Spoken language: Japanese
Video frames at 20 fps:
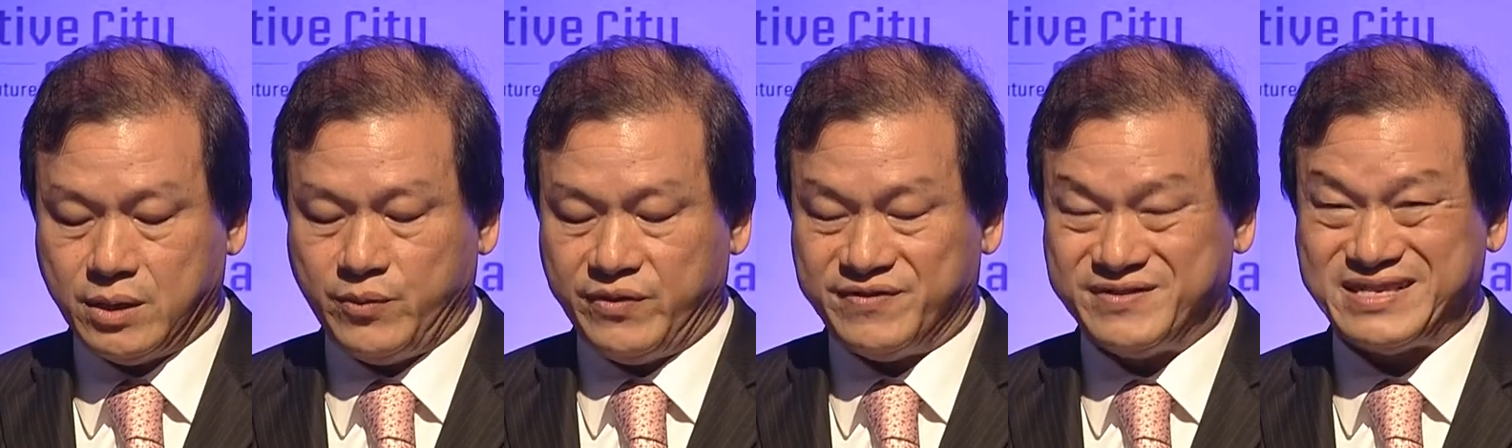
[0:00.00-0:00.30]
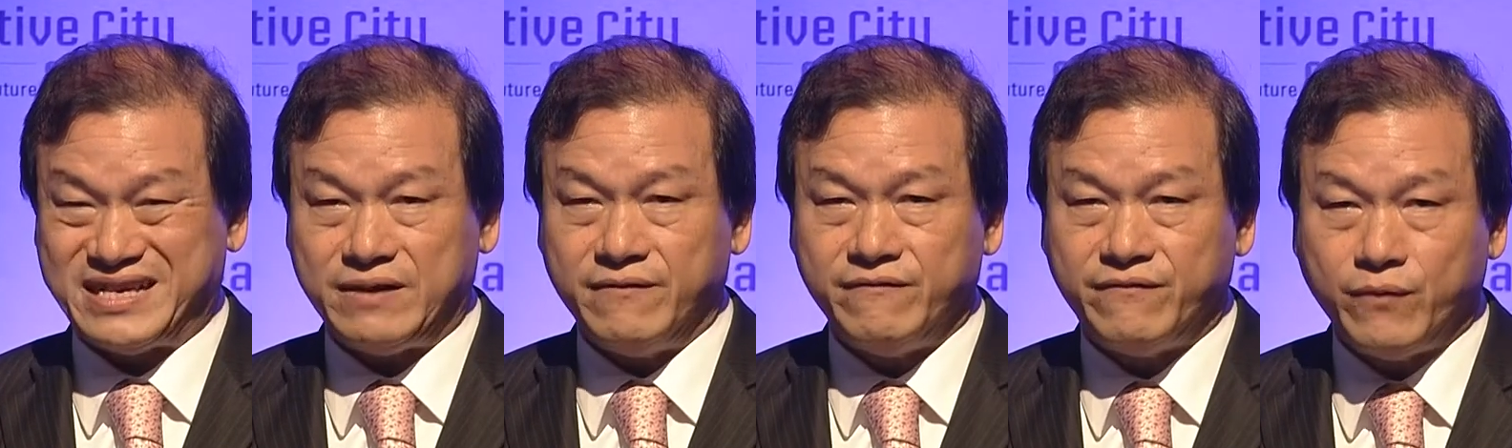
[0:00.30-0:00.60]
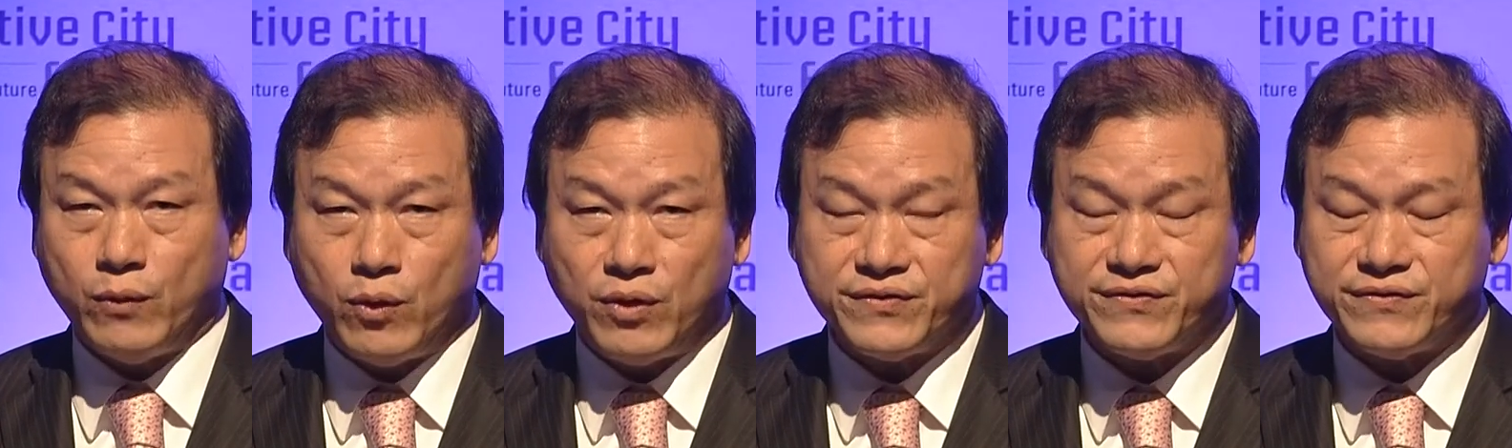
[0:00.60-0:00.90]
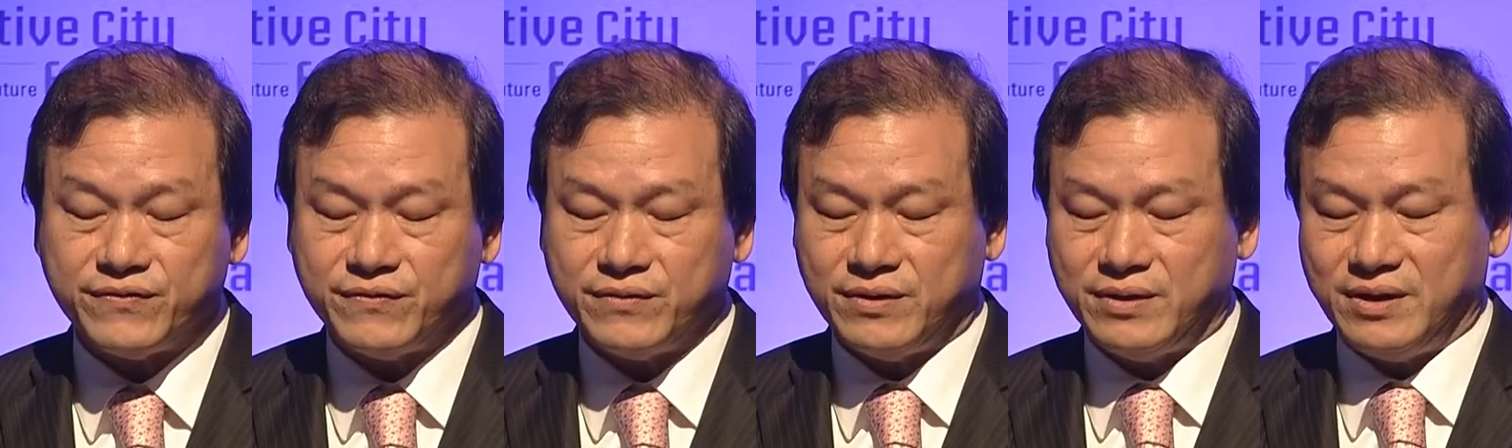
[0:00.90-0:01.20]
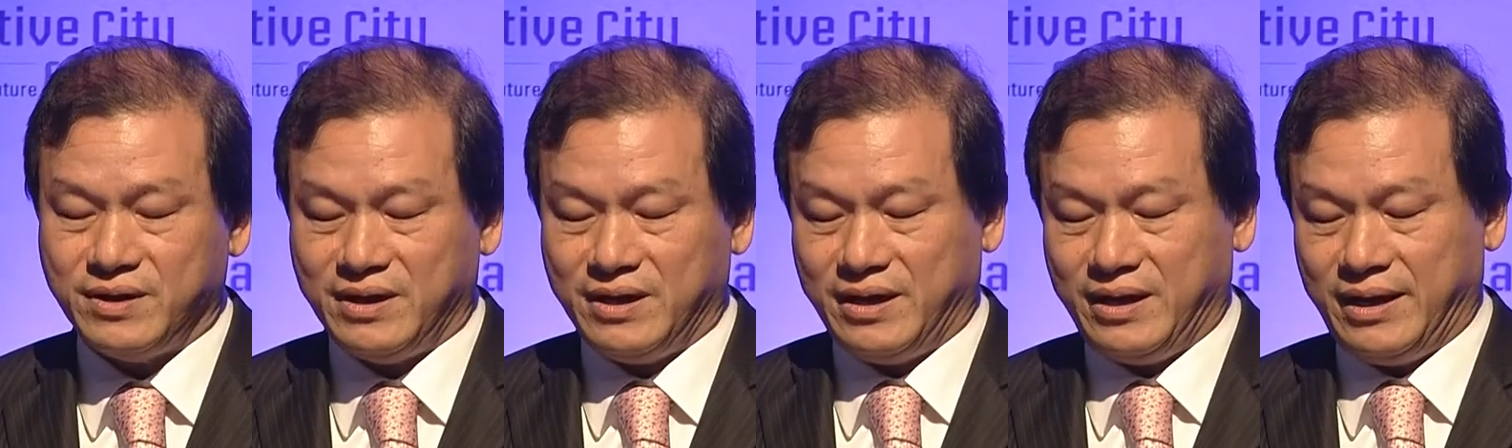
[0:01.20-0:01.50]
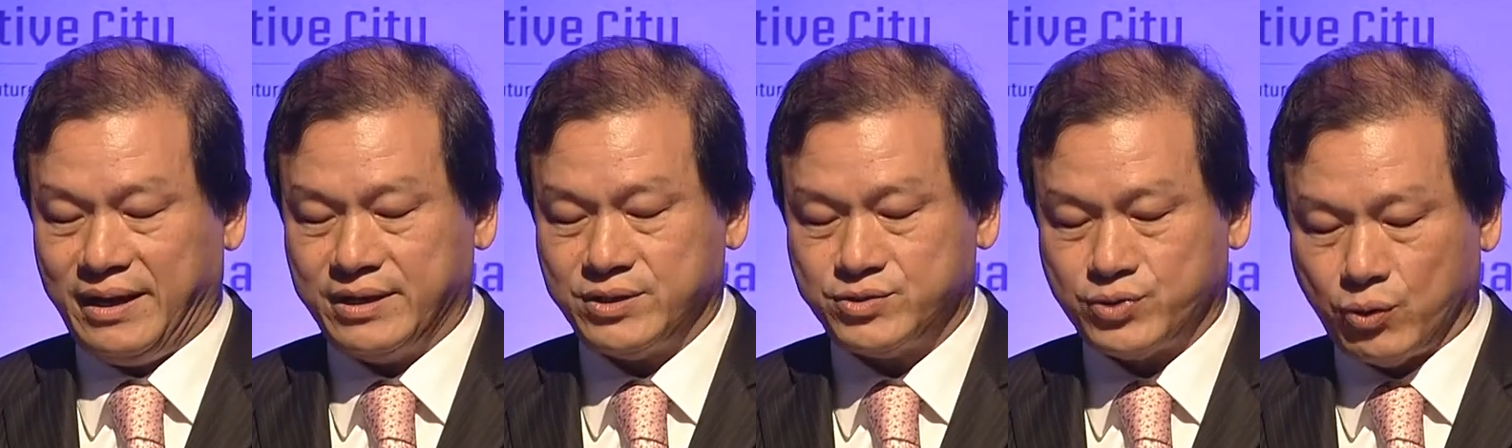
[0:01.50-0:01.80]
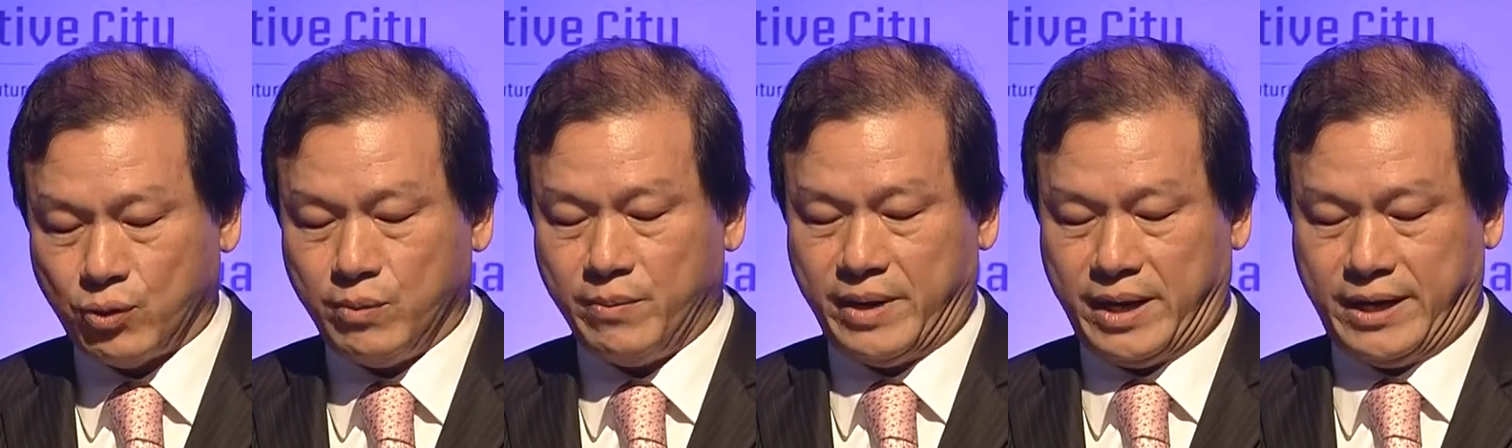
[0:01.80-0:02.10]
平な破滅破局というの
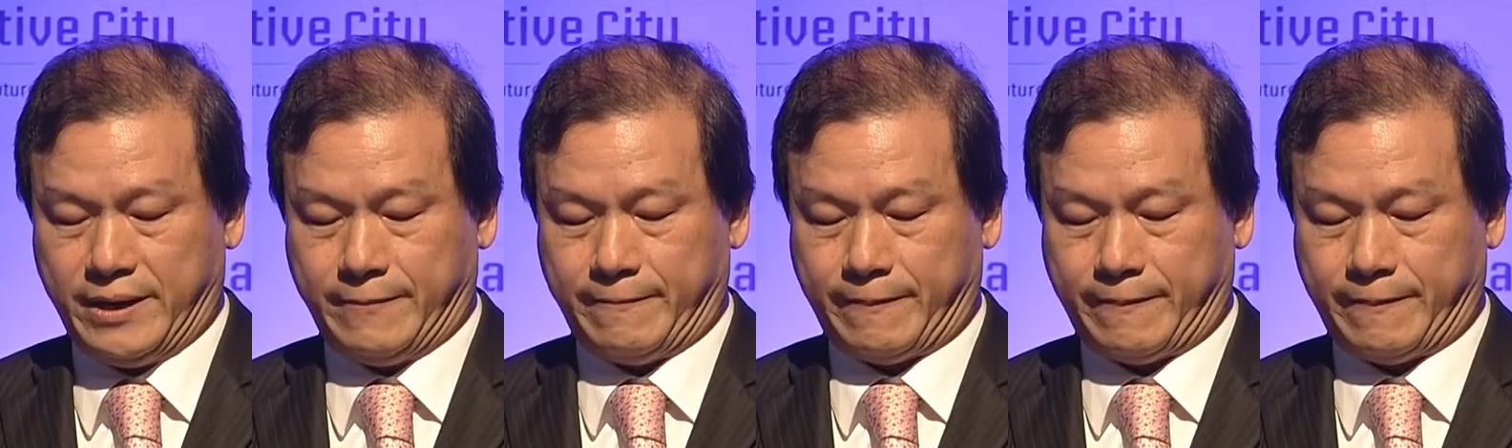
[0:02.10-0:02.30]
が